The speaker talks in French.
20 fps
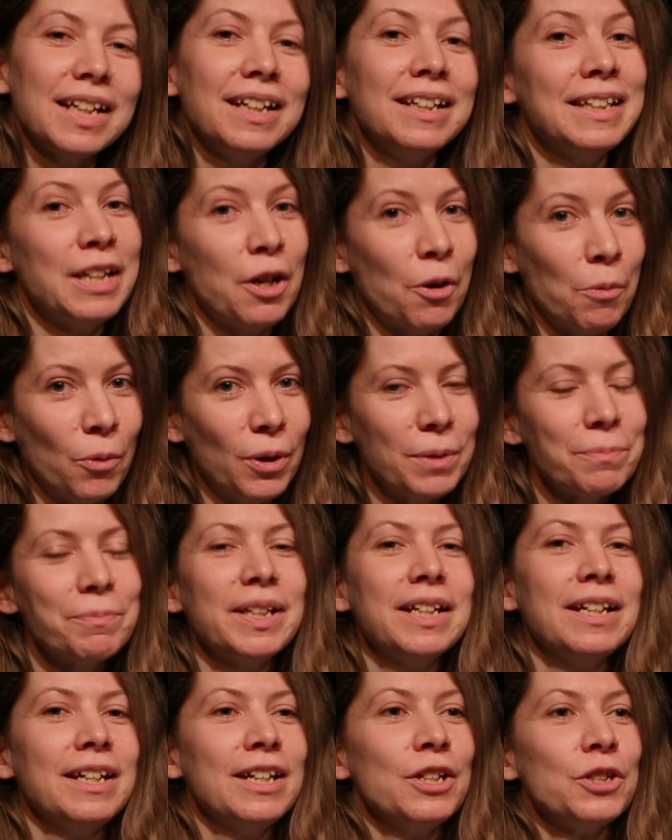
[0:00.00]
Néanmoins,
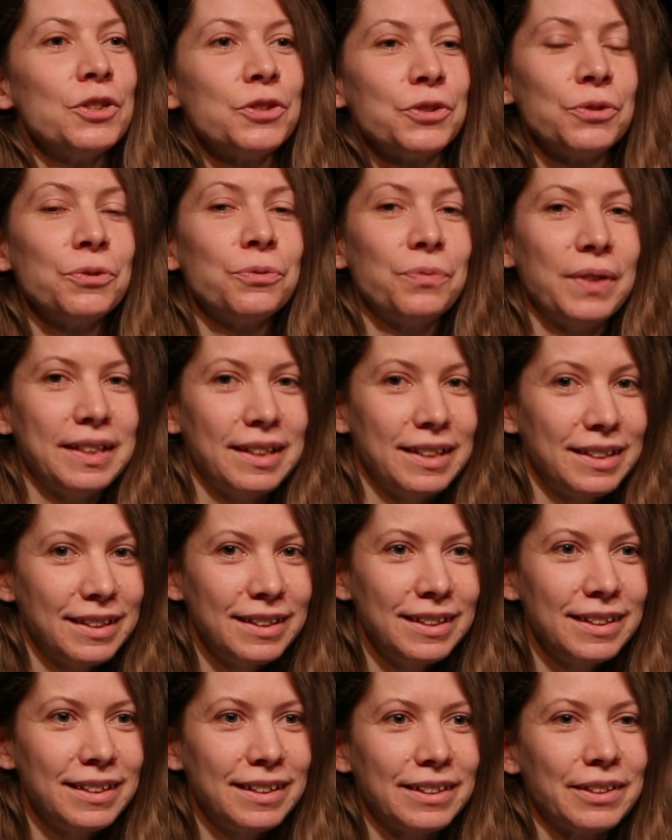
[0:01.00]
ce
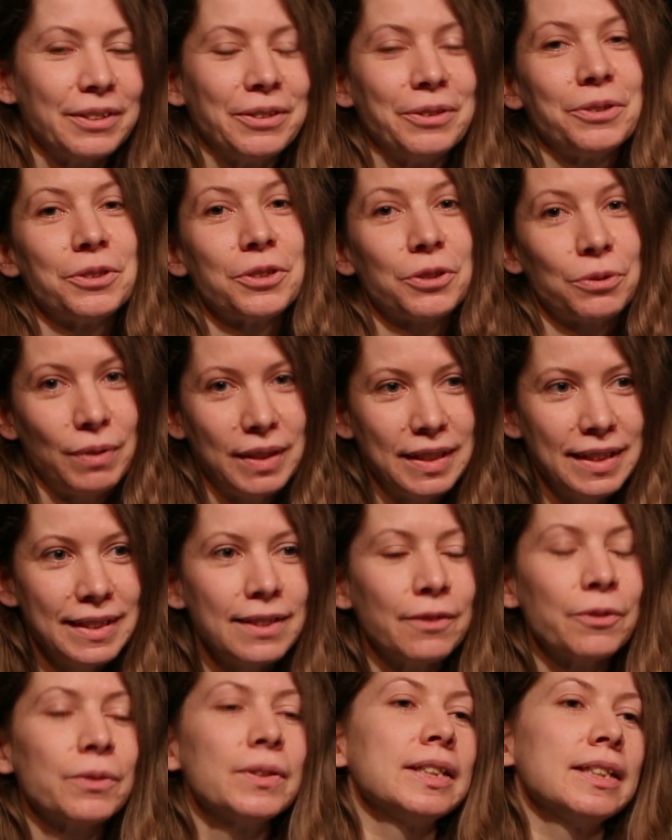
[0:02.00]
fanatique, euh,
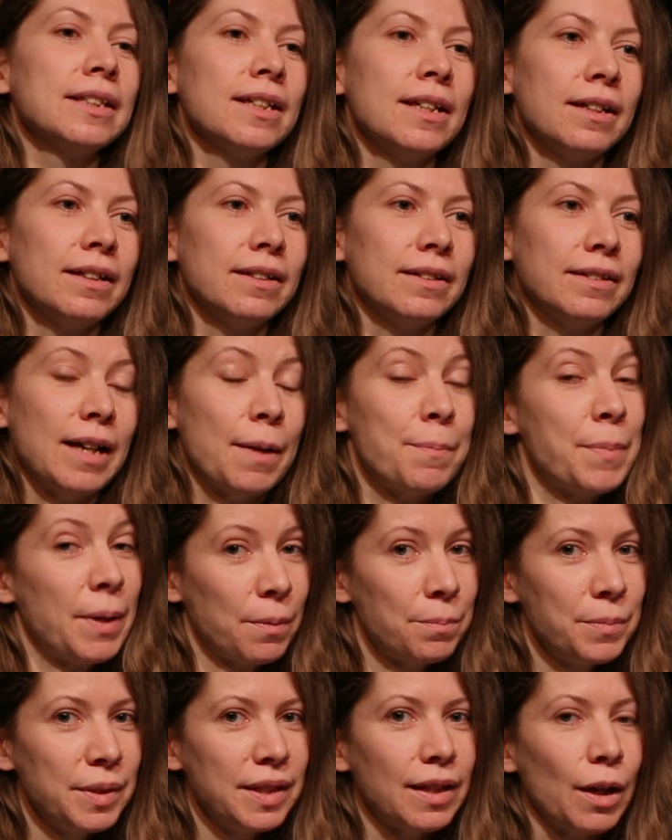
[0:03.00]
soi-disant, euh, a
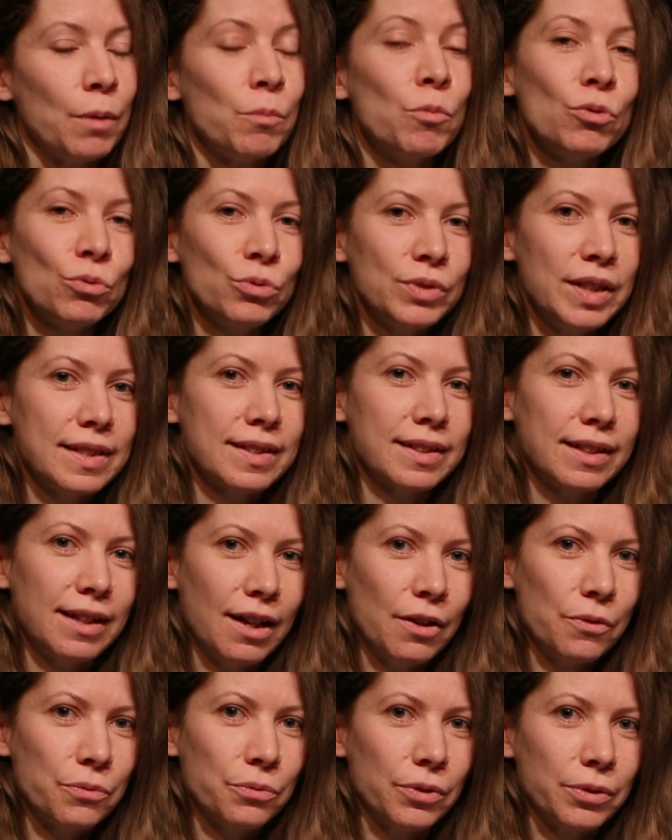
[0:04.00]
permis à beaucoup
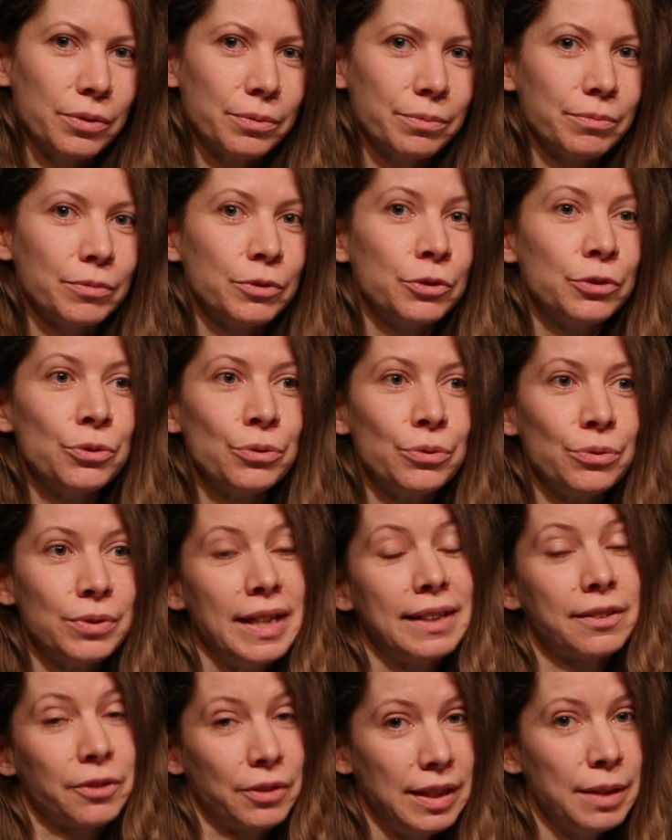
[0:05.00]
d'esclaves
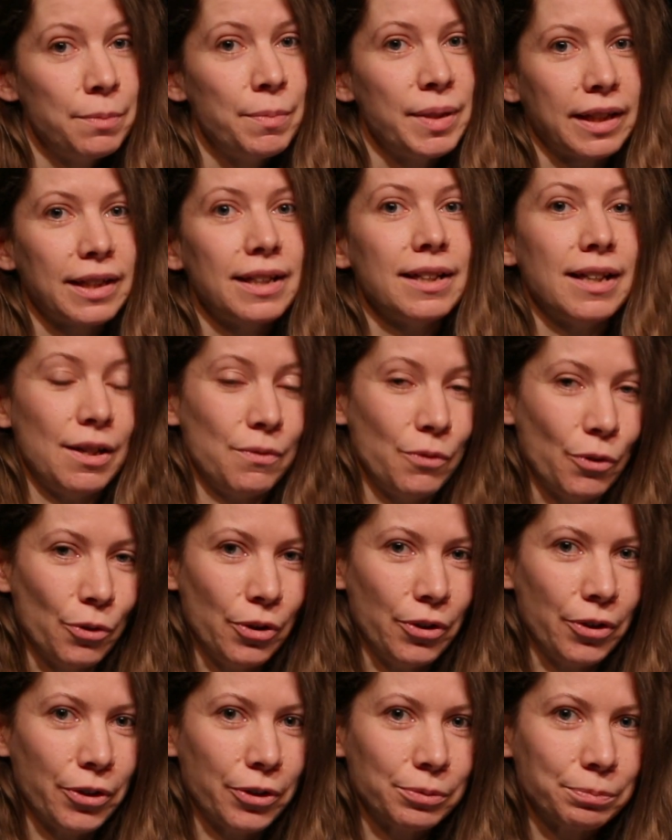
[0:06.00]
d'être libérés avant
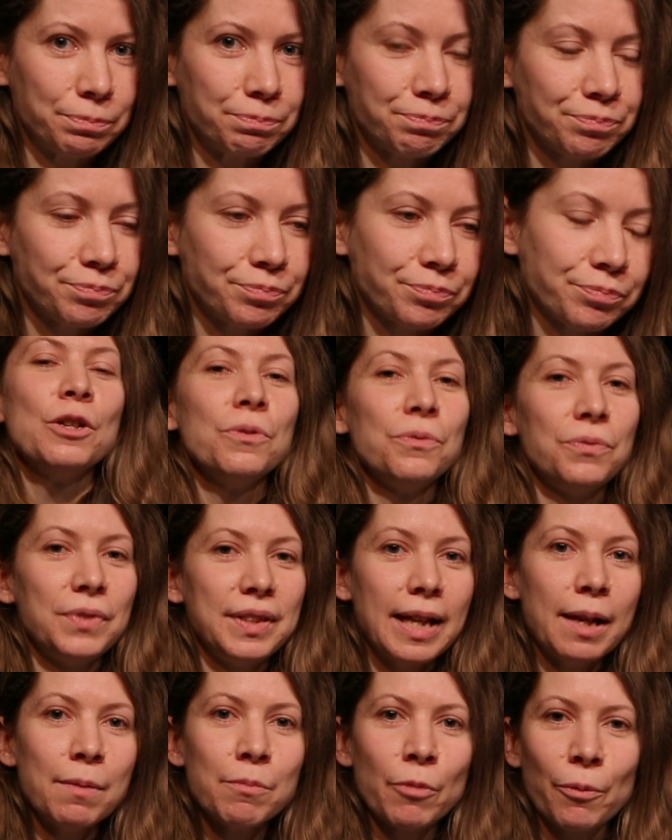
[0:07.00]
l'heure.
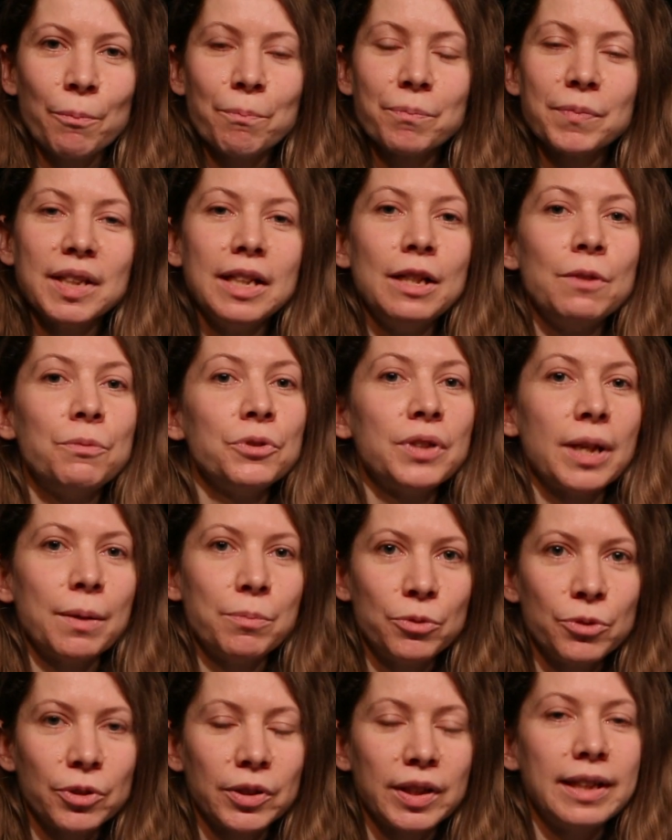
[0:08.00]
Finalement, il fut
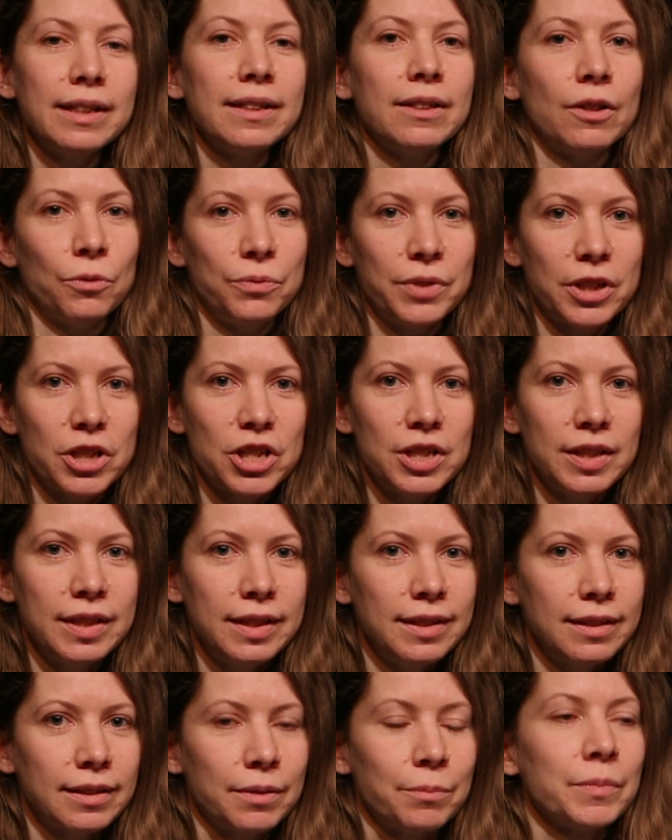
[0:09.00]
capturé en
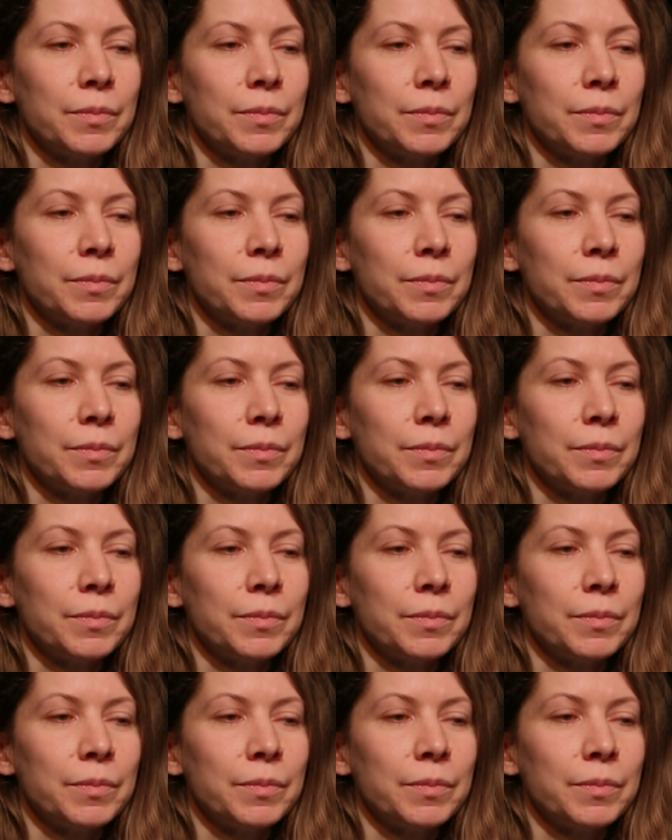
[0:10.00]
Virginie,